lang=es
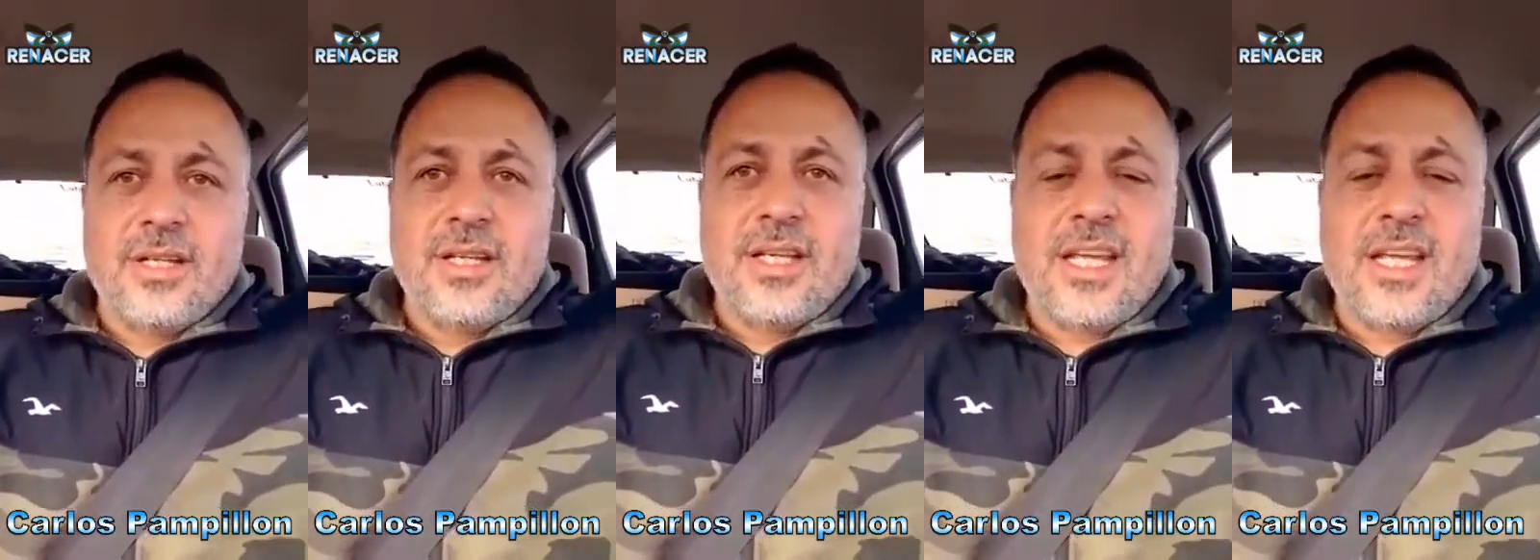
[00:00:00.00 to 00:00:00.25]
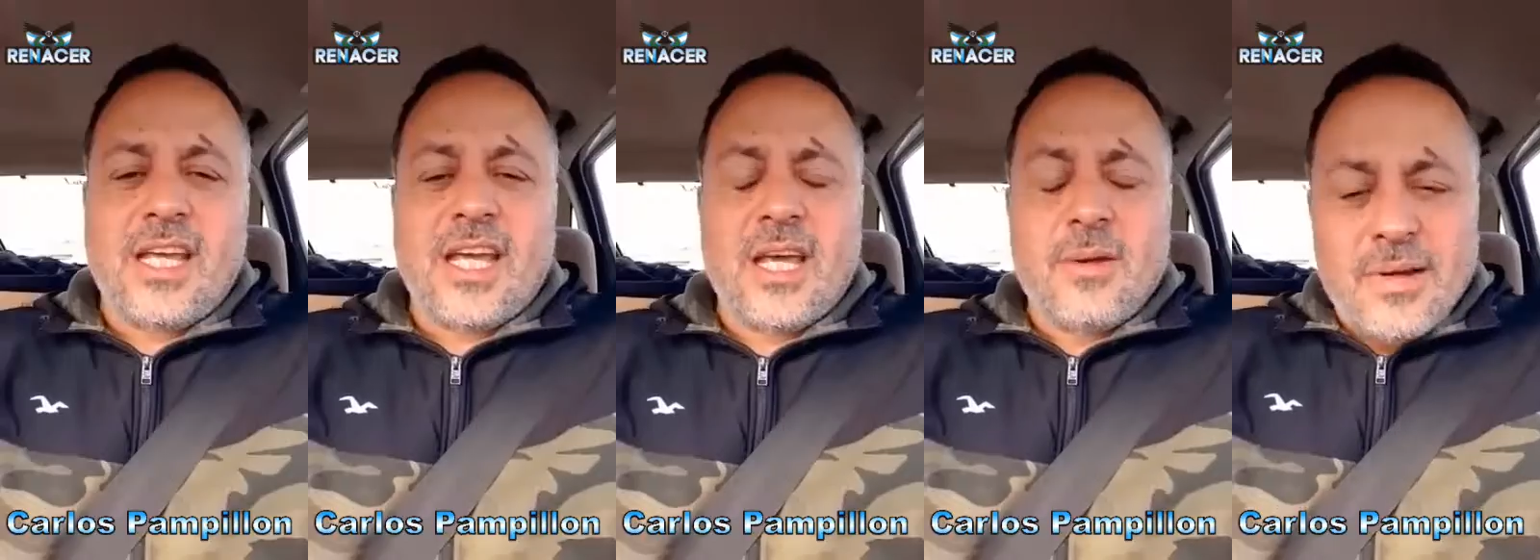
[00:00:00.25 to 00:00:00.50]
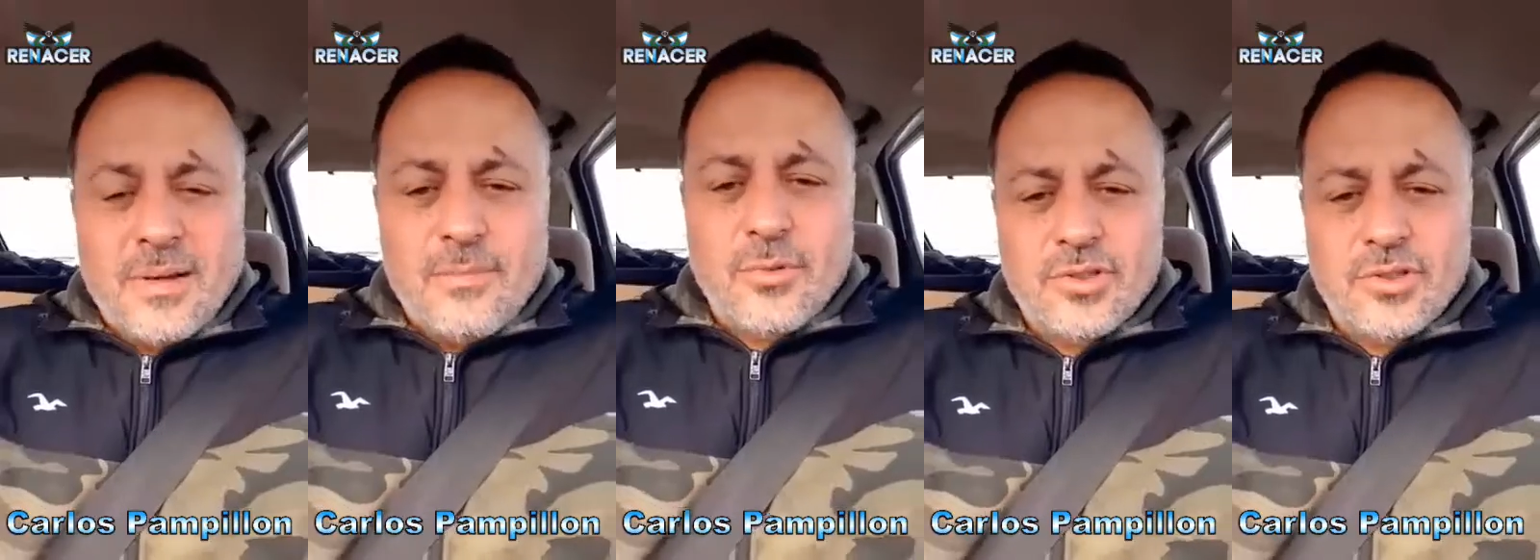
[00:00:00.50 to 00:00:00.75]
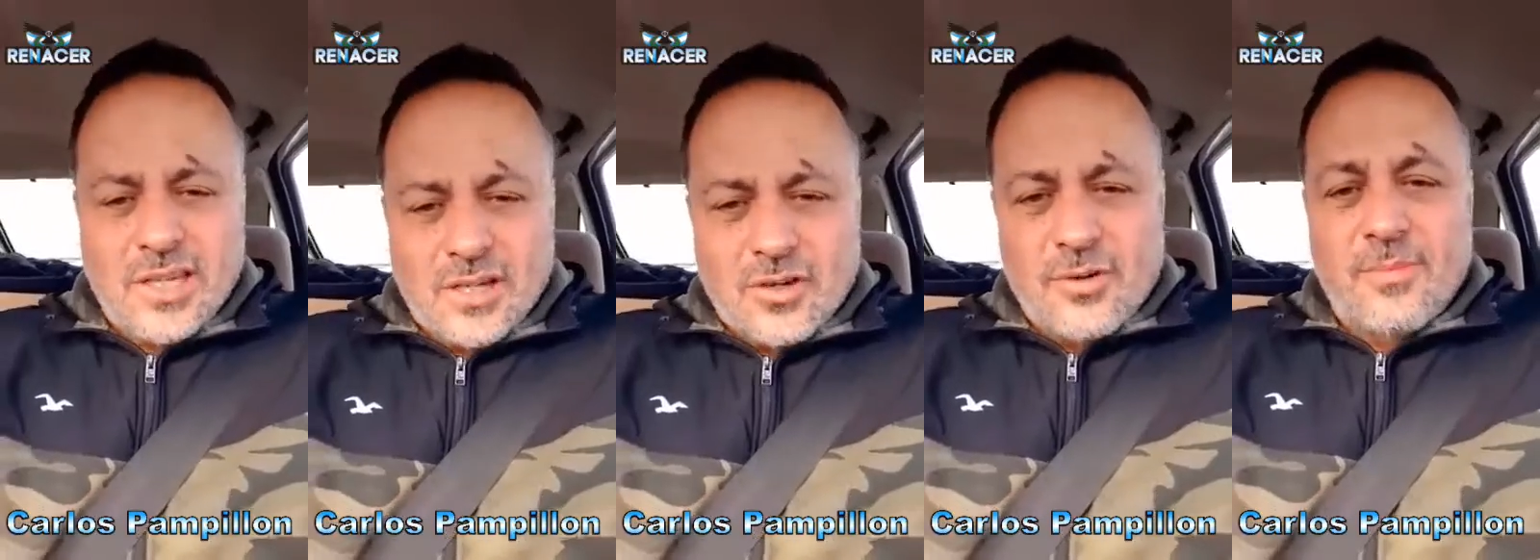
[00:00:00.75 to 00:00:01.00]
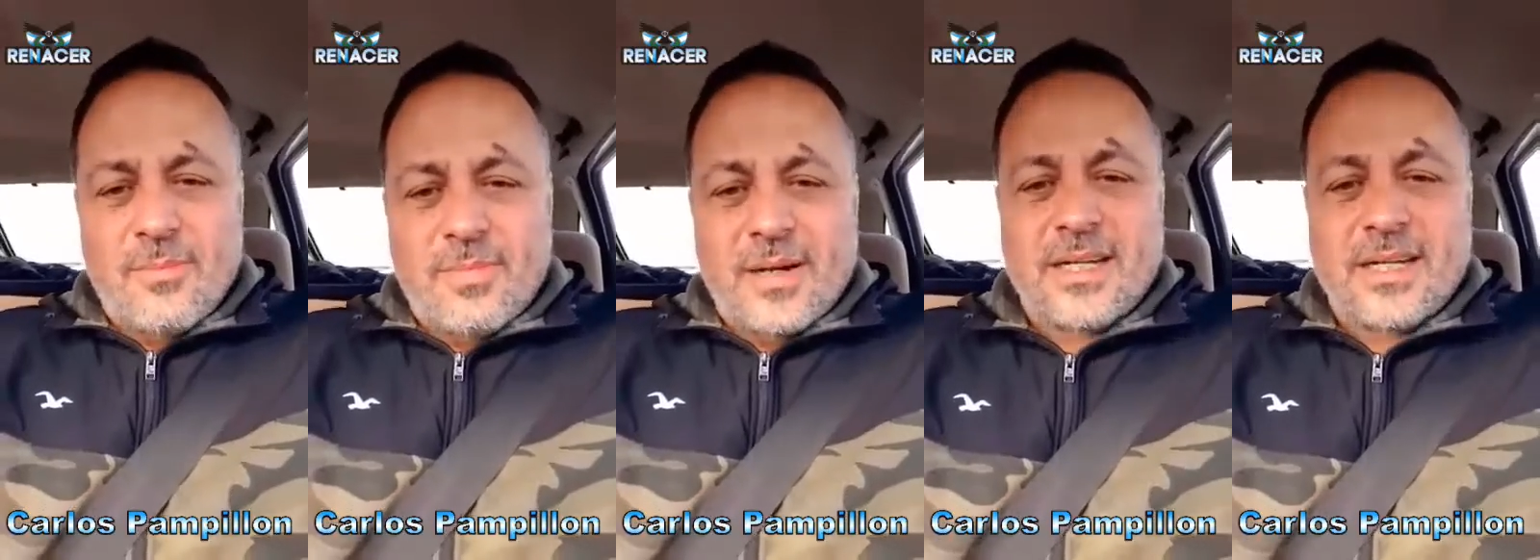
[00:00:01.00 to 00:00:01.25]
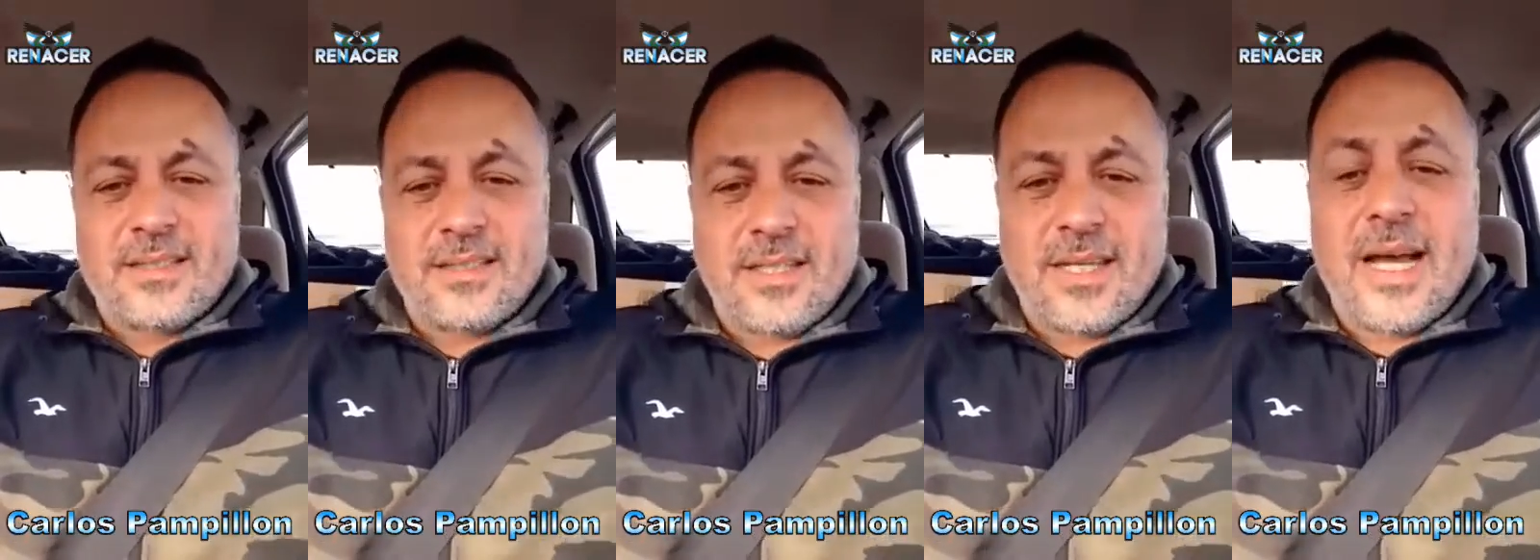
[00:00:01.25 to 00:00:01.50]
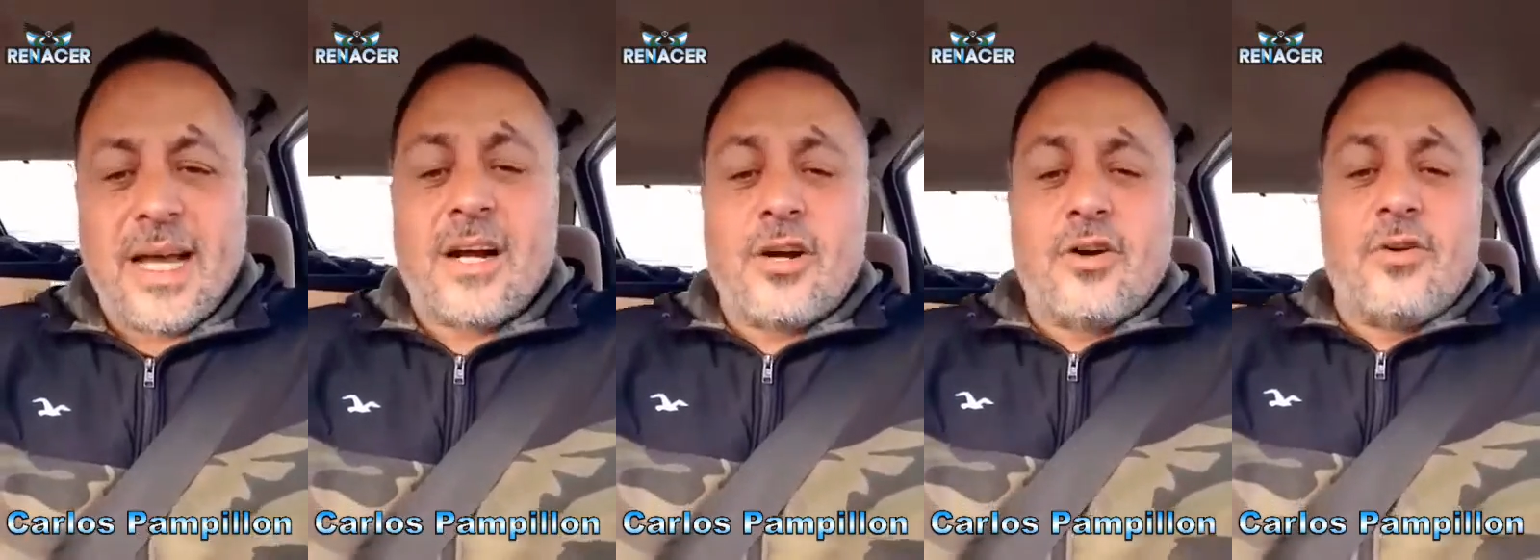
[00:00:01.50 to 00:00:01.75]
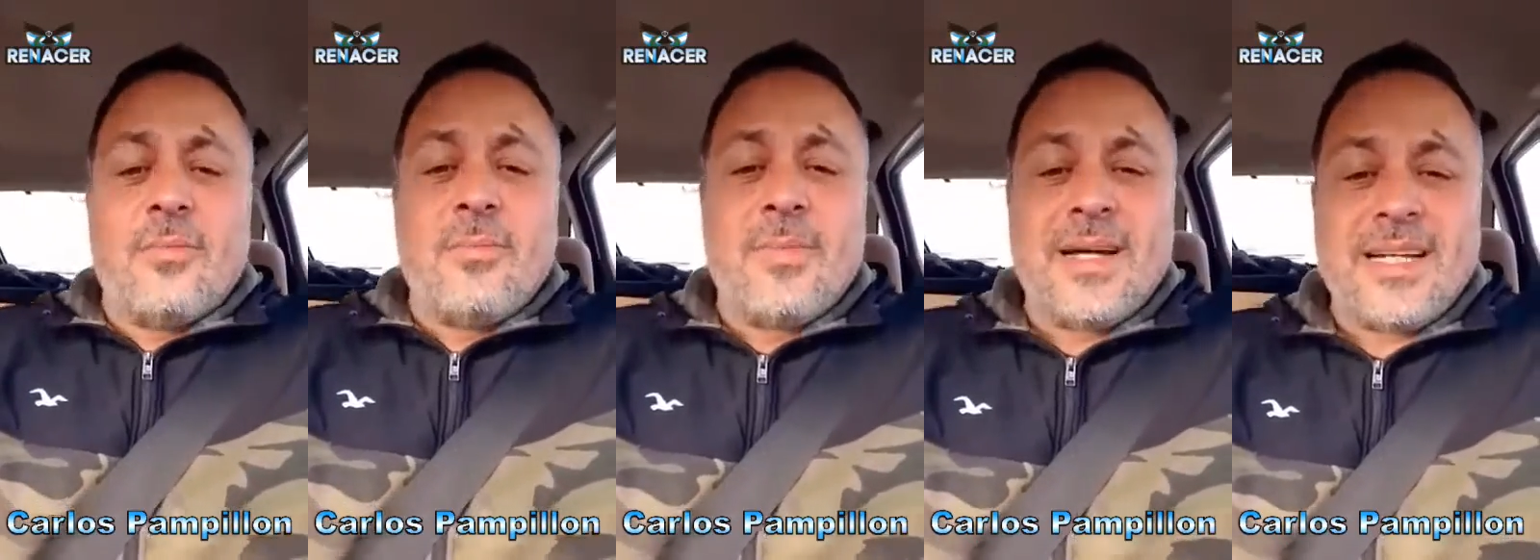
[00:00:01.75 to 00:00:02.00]
y que vamos a,
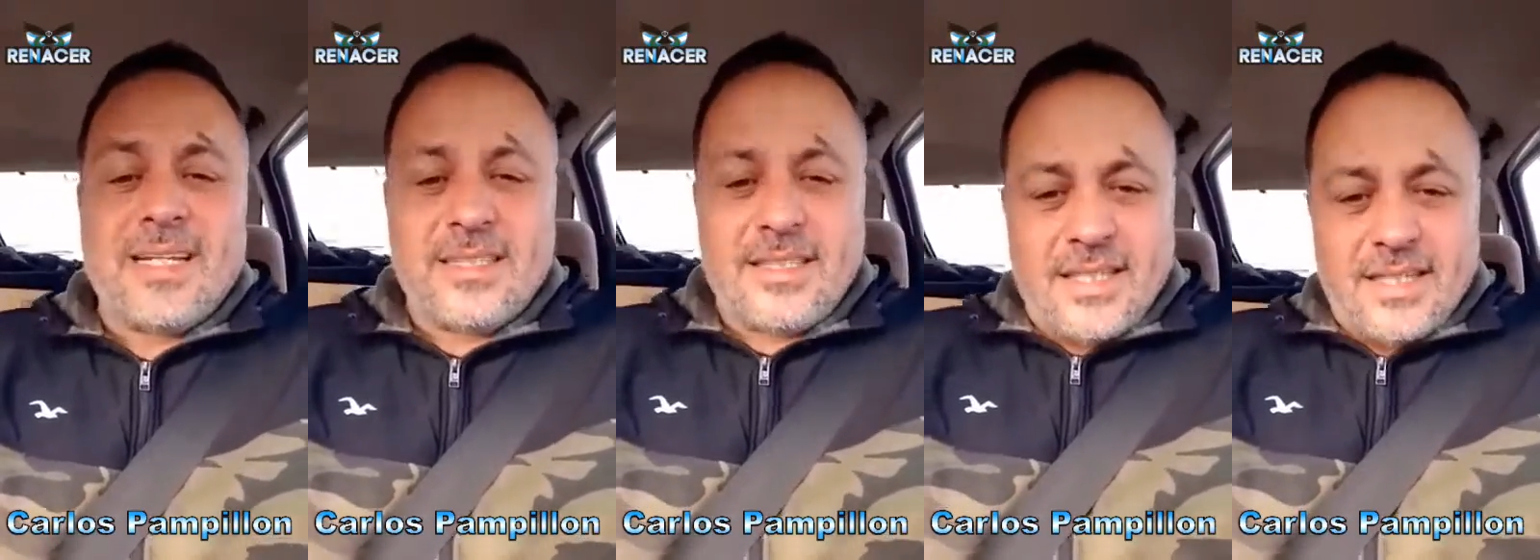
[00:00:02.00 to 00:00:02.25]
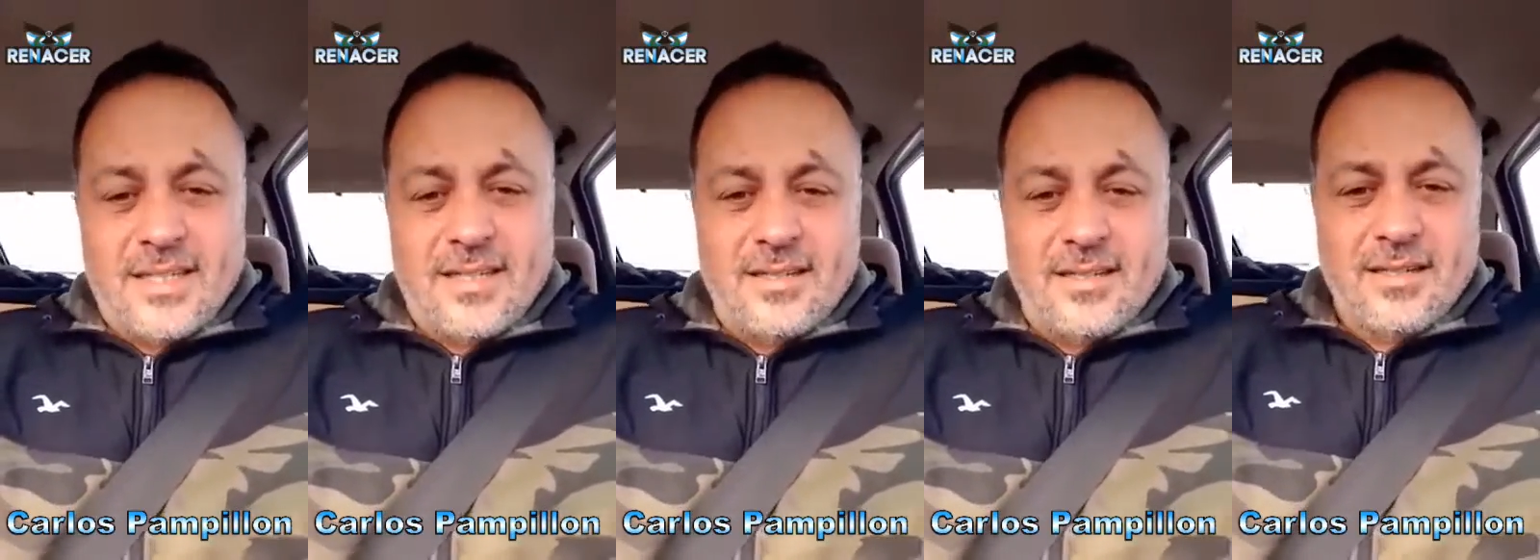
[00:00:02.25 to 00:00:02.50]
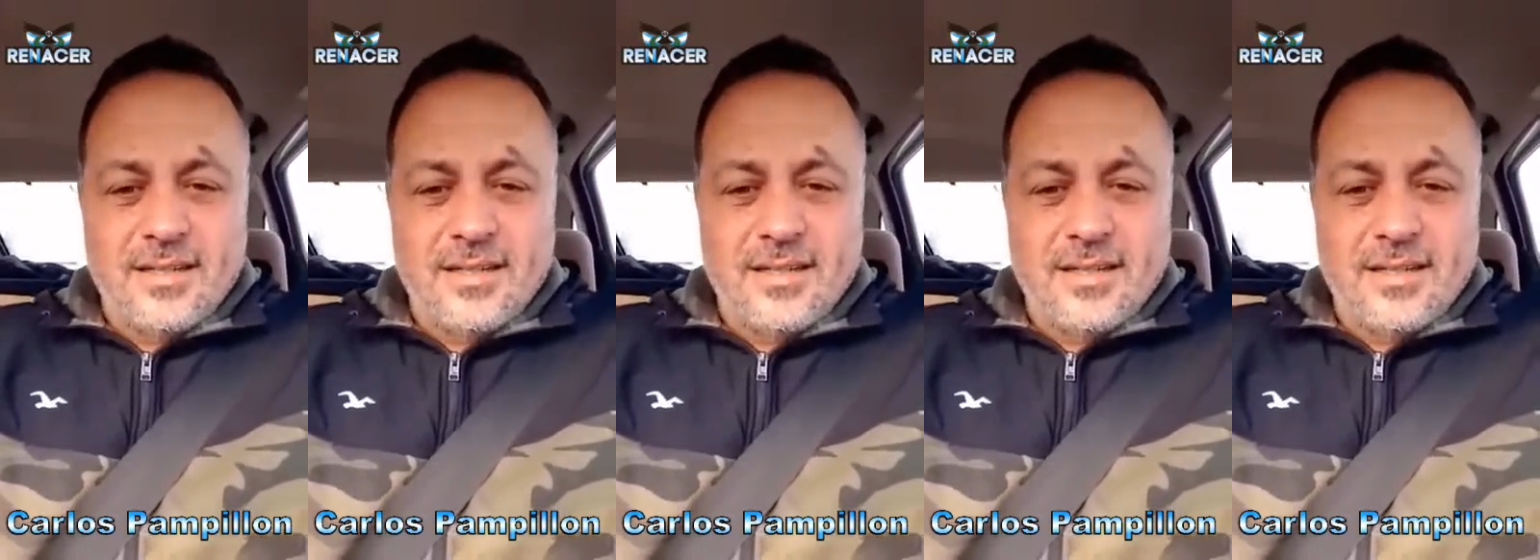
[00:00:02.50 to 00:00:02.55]
convertir